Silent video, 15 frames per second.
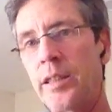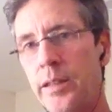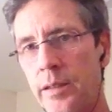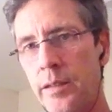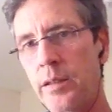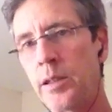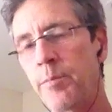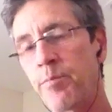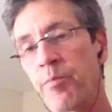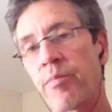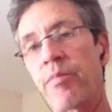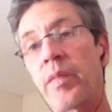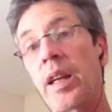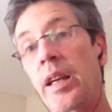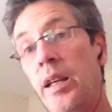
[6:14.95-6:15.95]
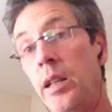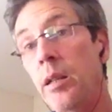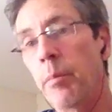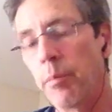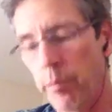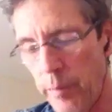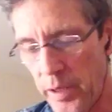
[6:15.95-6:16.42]
ici et
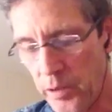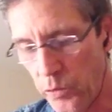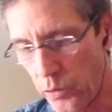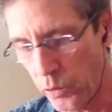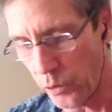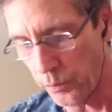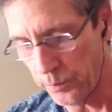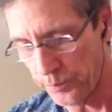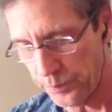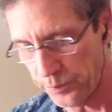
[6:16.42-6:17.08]
maintenant.